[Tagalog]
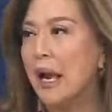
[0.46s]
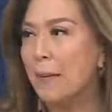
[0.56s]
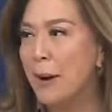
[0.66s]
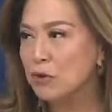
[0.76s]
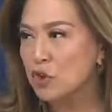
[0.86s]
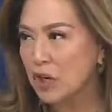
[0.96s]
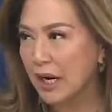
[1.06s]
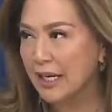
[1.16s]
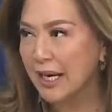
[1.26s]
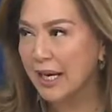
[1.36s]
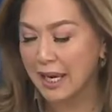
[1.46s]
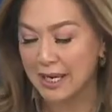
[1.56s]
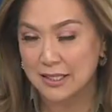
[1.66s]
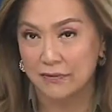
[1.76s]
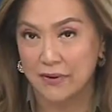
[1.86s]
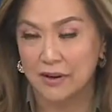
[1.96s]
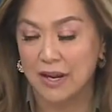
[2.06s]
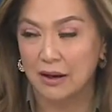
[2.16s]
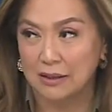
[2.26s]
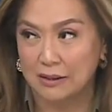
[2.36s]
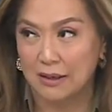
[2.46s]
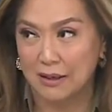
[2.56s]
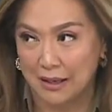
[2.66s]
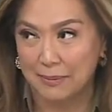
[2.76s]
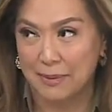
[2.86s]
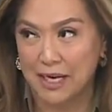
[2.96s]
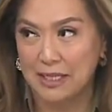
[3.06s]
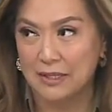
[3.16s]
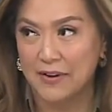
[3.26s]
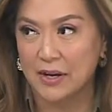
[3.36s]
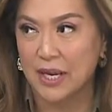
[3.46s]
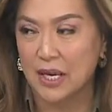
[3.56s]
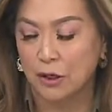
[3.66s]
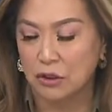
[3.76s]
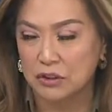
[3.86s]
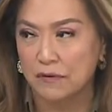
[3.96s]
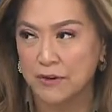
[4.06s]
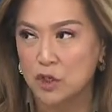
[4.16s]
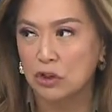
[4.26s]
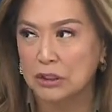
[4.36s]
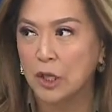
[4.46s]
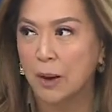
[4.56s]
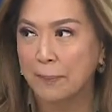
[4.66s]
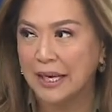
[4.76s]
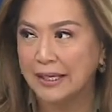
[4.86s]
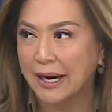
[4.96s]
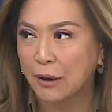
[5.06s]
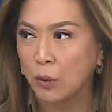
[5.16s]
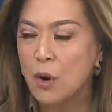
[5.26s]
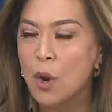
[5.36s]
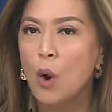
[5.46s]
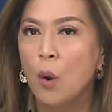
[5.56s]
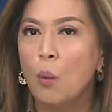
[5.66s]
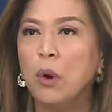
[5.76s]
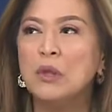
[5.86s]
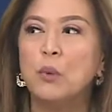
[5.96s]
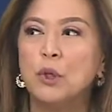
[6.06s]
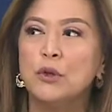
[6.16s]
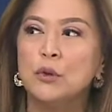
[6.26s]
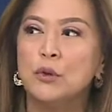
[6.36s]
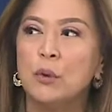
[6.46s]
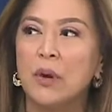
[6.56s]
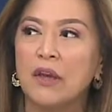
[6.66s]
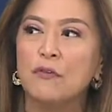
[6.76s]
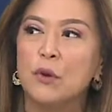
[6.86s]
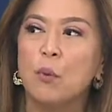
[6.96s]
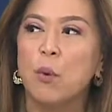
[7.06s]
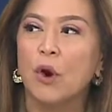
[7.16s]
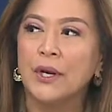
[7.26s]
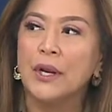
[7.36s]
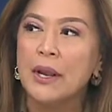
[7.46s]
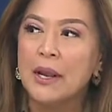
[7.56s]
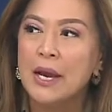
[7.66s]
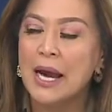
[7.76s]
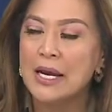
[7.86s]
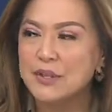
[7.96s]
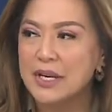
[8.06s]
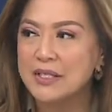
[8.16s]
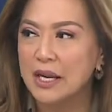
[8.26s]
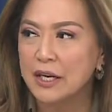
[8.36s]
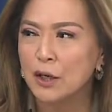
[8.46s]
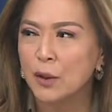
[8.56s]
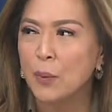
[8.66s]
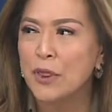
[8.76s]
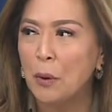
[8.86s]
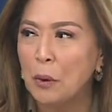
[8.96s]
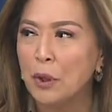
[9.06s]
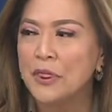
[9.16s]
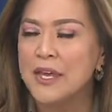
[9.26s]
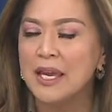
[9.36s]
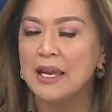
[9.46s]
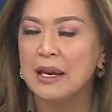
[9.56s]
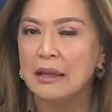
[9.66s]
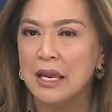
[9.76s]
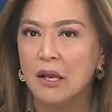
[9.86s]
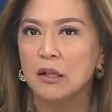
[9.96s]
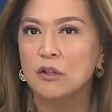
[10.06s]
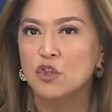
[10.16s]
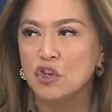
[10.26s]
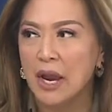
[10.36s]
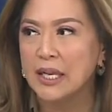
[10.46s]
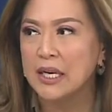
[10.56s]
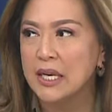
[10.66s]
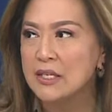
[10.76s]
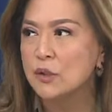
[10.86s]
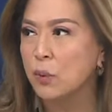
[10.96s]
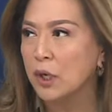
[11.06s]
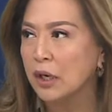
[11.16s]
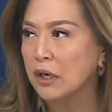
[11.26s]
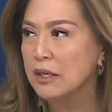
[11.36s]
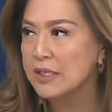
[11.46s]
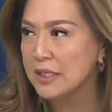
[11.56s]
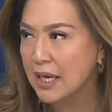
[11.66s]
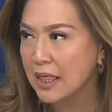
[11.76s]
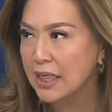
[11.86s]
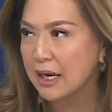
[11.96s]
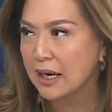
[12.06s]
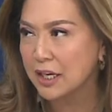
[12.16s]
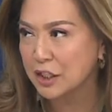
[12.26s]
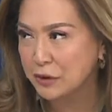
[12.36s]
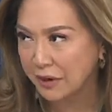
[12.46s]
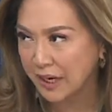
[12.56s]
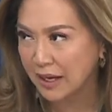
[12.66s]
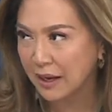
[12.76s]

about China, it's very hot. I mean, it's a very controversial topic now. What would you do if you won as a senator with all the illegal Chinese workers in the country?